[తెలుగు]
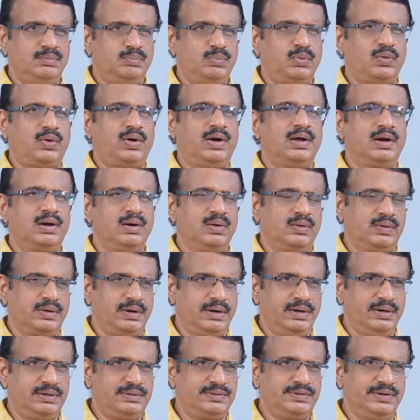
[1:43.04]
పుకార్లు
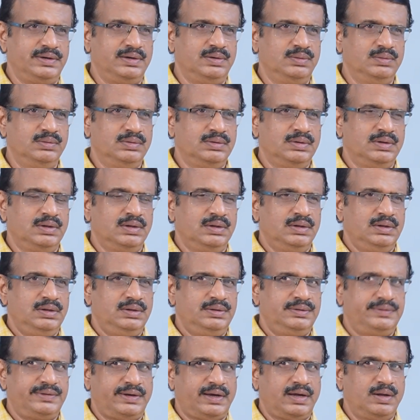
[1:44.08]
క్రియేట్ చేయడం
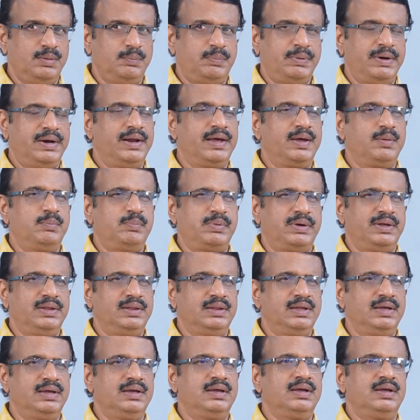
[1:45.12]
జగన్ పని
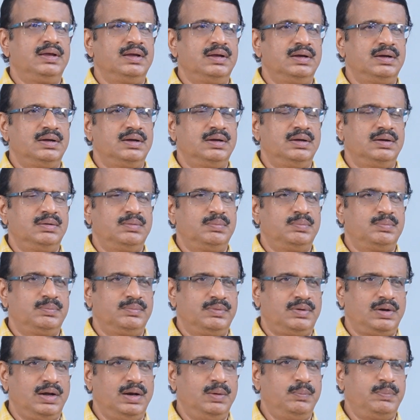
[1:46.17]
అయిపోయింది
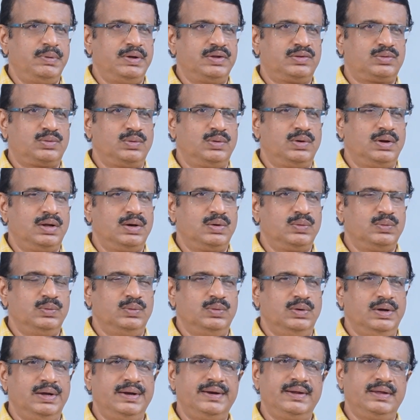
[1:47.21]
కలిపేస్తున్నారు
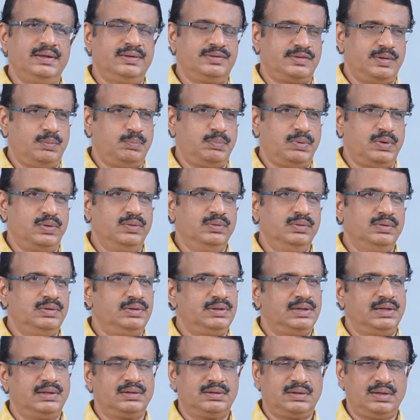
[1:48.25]
అని చెప్పడం
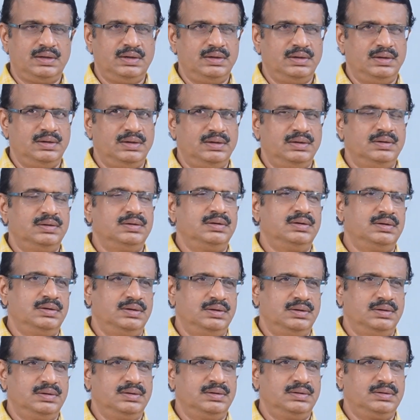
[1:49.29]
ఇదంతా
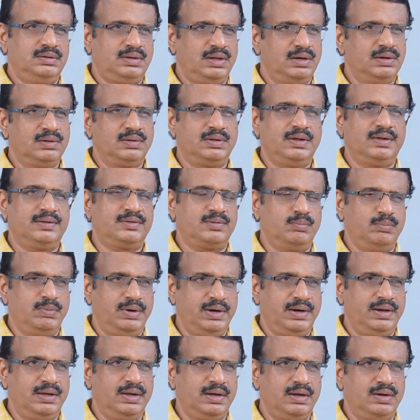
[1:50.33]
తెలుగుదేశం
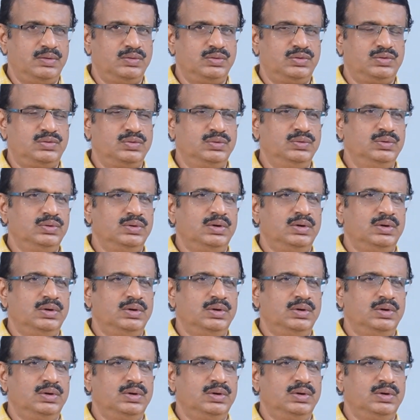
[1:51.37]
మీడియా కావచ్చు